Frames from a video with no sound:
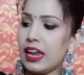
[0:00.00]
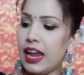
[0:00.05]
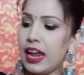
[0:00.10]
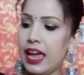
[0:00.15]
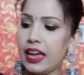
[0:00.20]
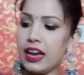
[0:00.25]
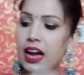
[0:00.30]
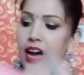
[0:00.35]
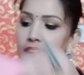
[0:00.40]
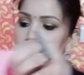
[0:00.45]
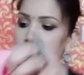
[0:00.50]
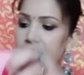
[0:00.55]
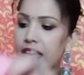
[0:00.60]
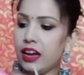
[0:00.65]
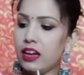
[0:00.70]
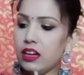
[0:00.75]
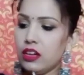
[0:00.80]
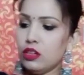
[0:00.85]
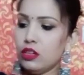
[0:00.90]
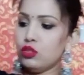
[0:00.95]
लहंगा आ
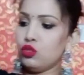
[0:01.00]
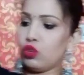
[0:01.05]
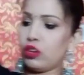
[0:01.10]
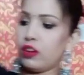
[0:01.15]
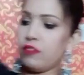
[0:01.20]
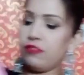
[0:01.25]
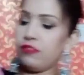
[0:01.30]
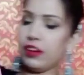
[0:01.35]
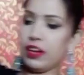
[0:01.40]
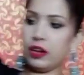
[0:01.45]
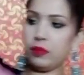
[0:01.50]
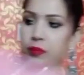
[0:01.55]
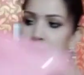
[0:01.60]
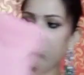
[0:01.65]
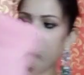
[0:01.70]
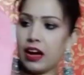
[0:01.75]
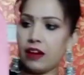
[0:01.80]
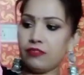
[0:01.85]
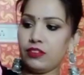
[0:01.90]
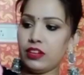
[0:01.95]
गया जो कि फ्लेयर में
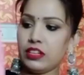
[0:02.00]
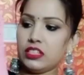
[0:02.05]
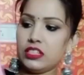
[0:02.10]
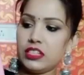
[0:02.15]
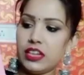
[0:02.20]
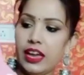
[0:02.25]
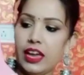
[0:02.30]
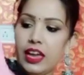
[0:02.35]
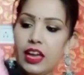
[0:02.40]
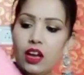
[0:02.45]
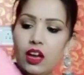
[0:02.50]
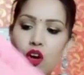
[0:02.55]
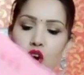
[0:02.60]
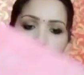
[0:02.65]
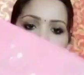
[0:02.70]
काफी अच्छा है